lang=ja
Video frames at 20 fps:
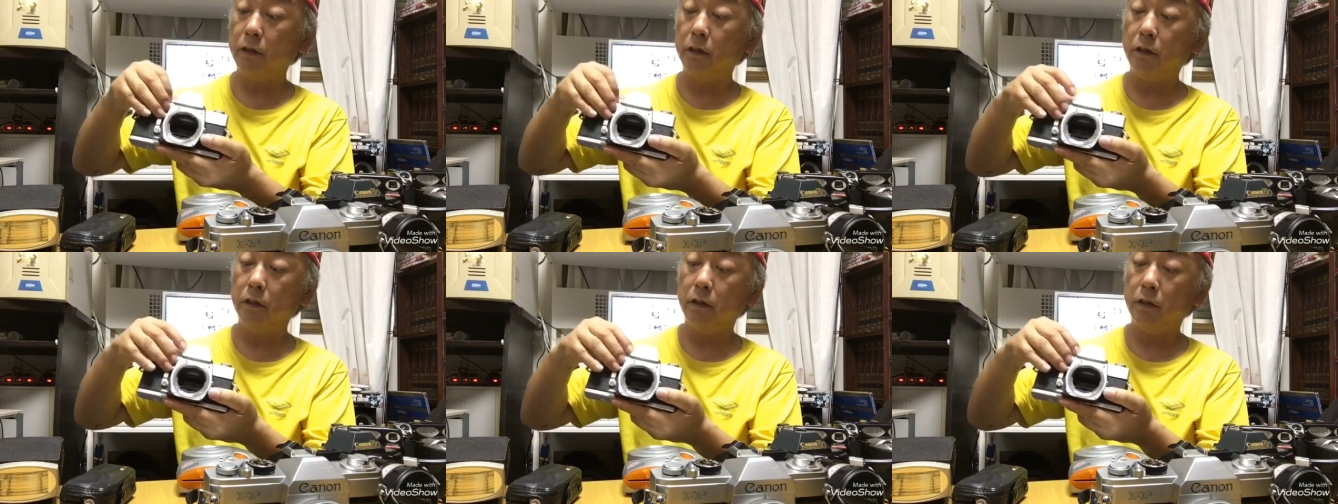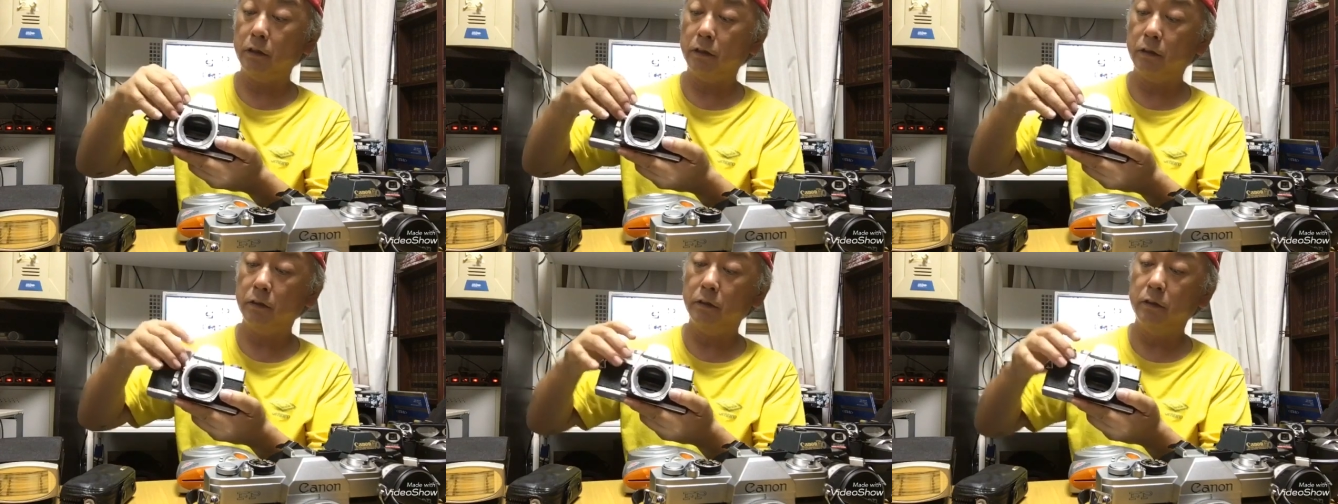で、
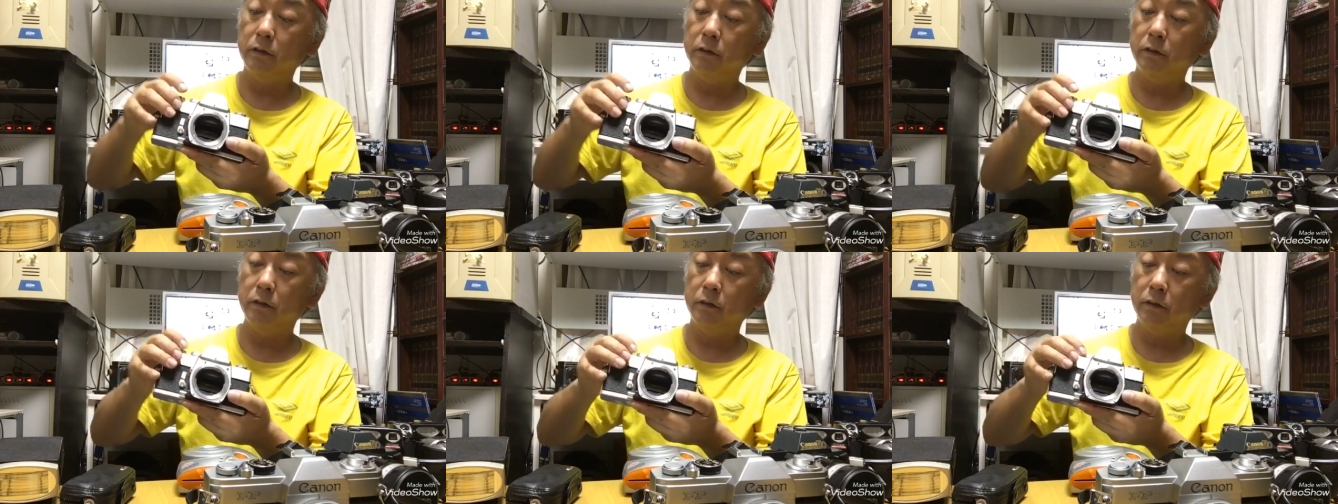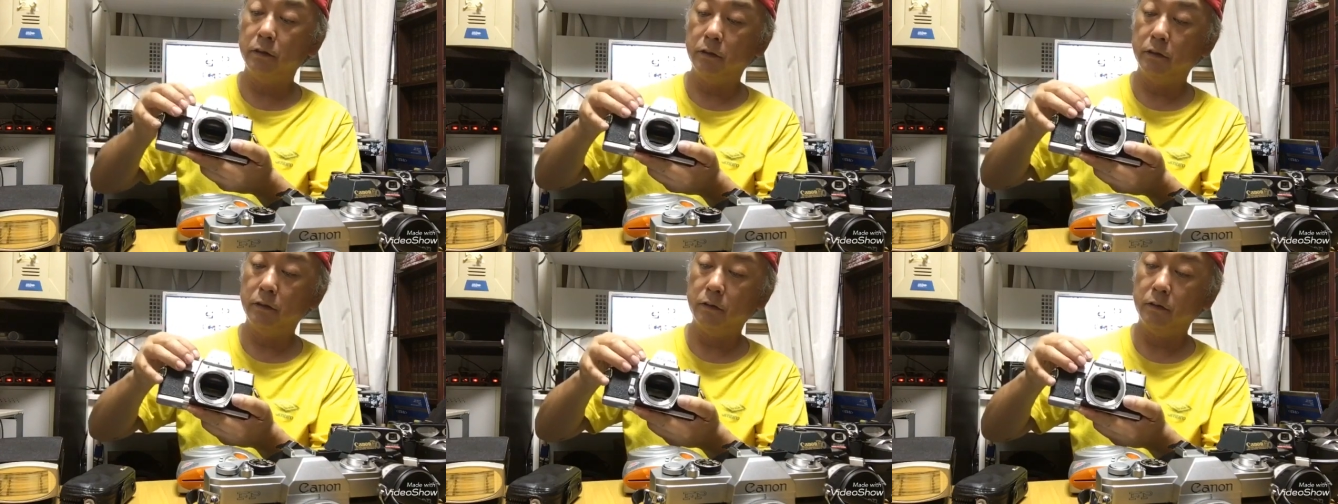
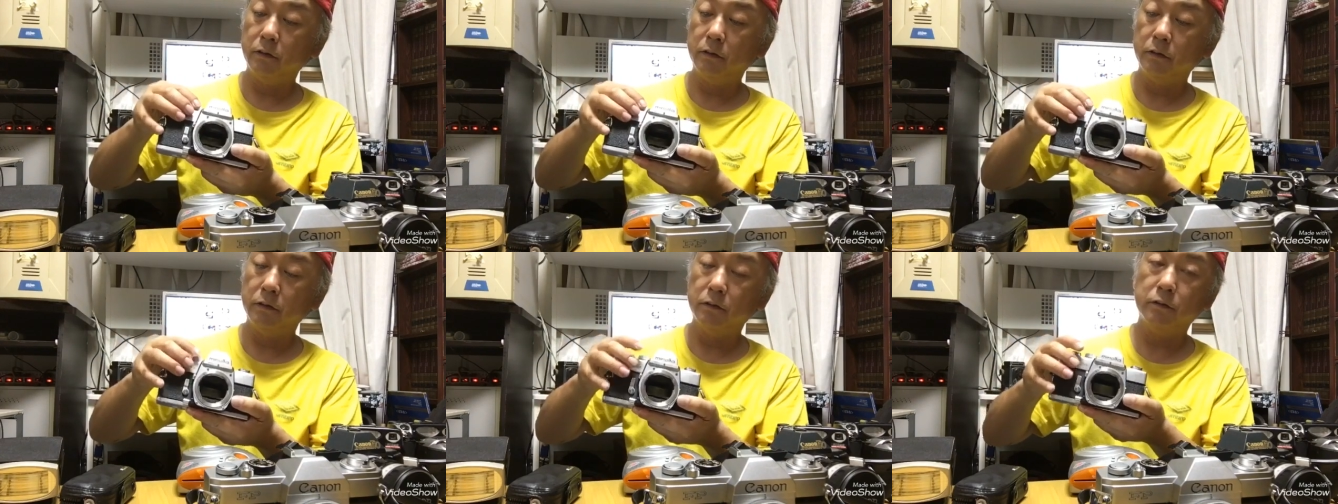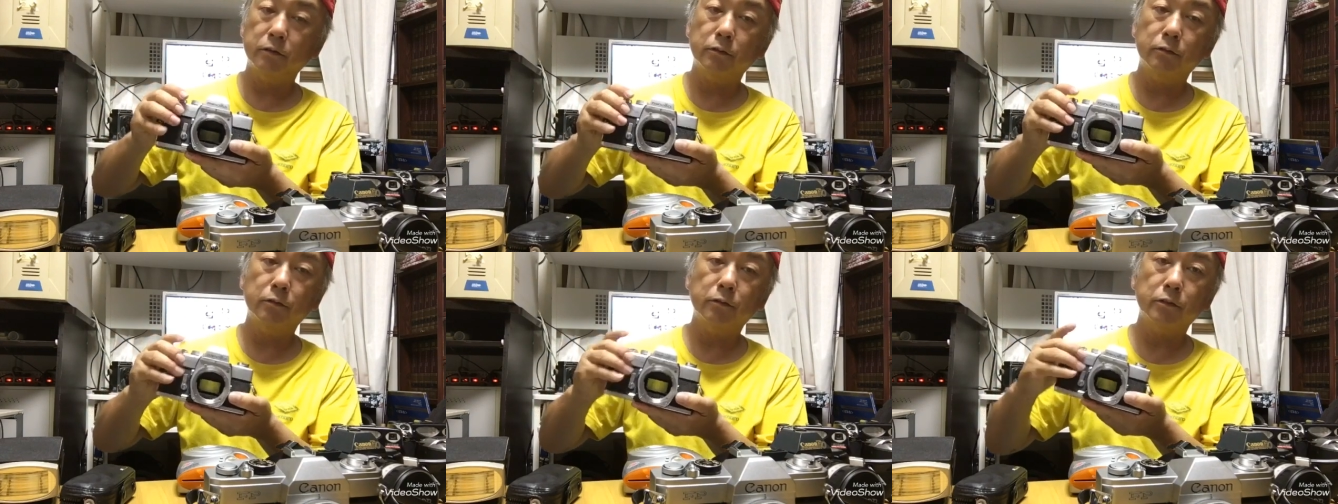
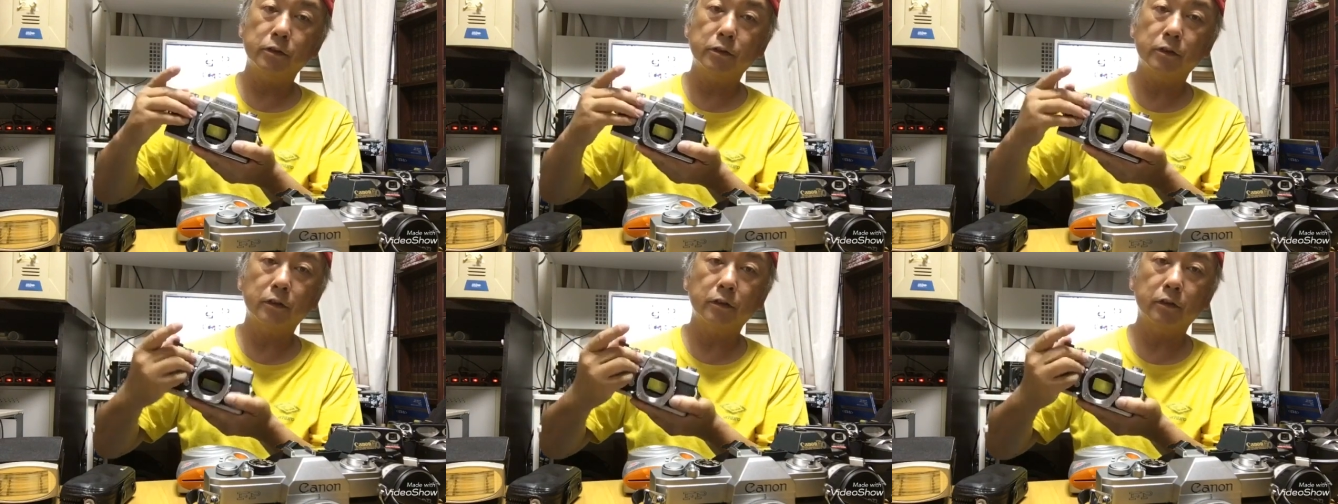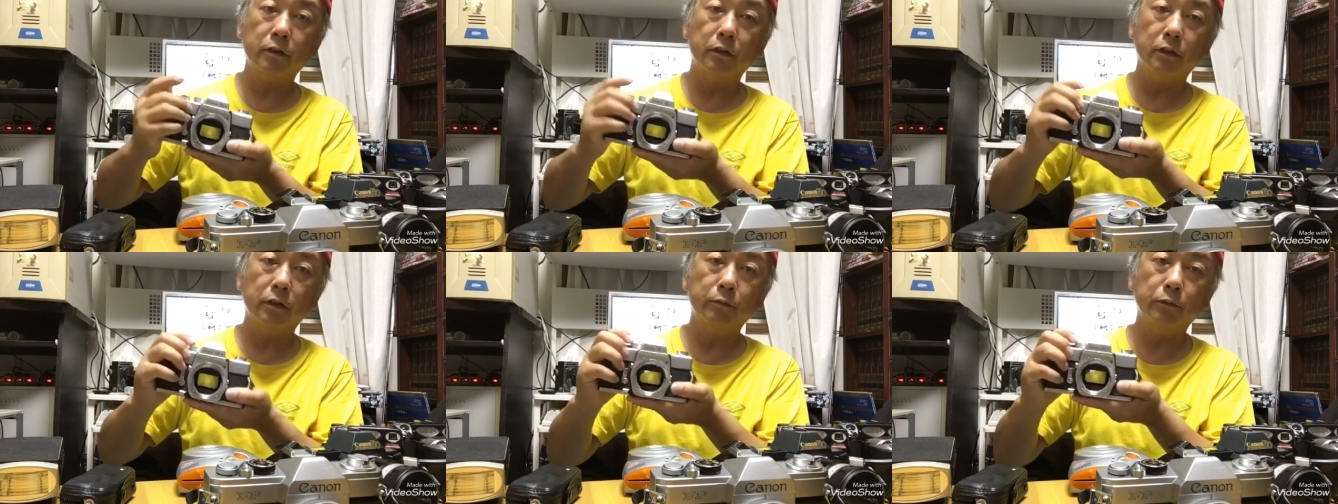
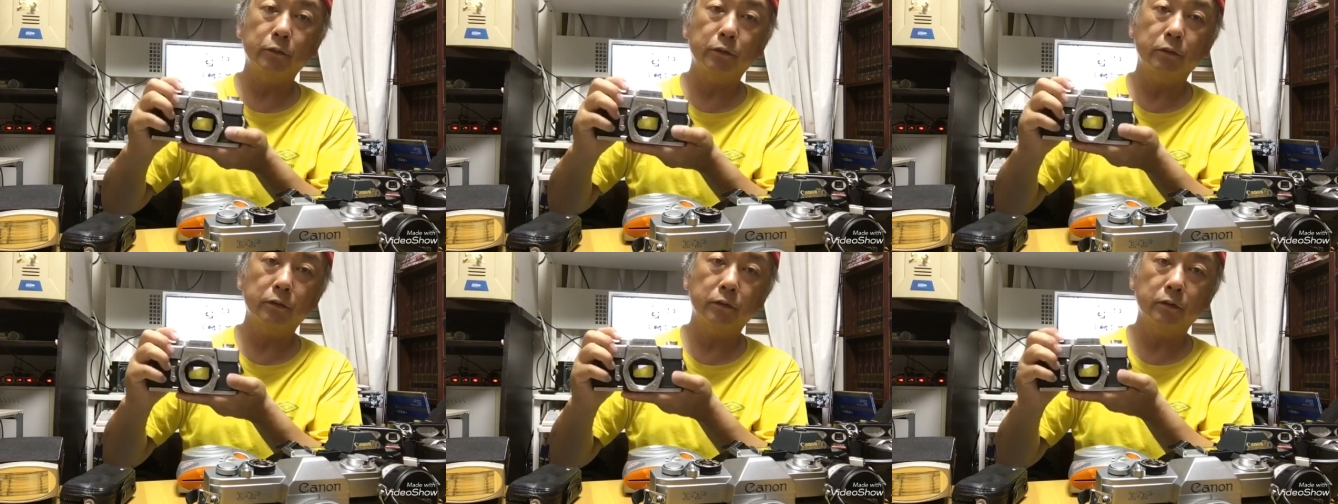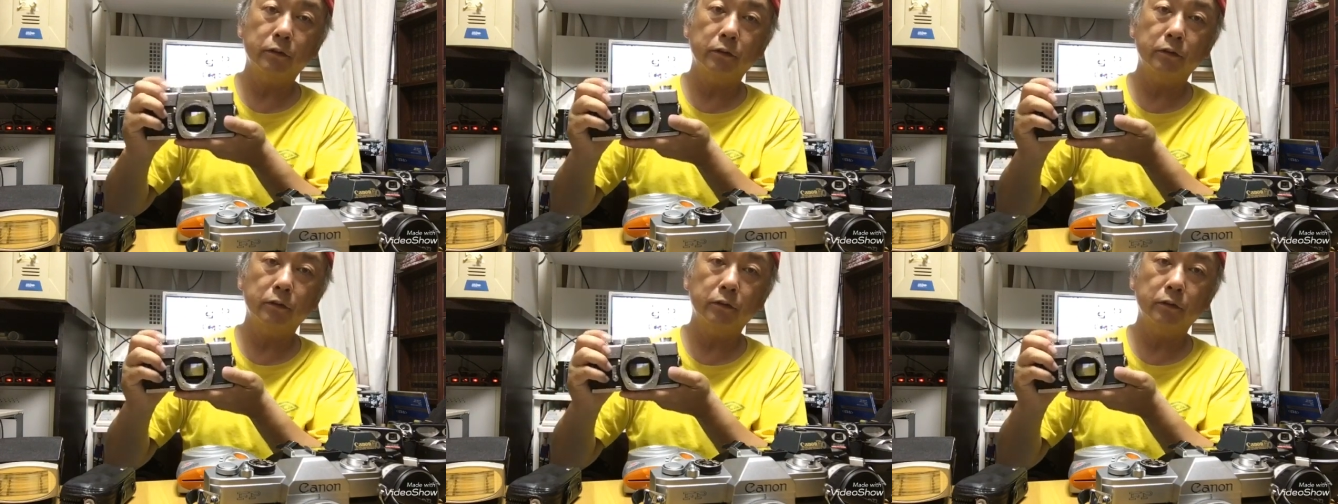スローシャッターも、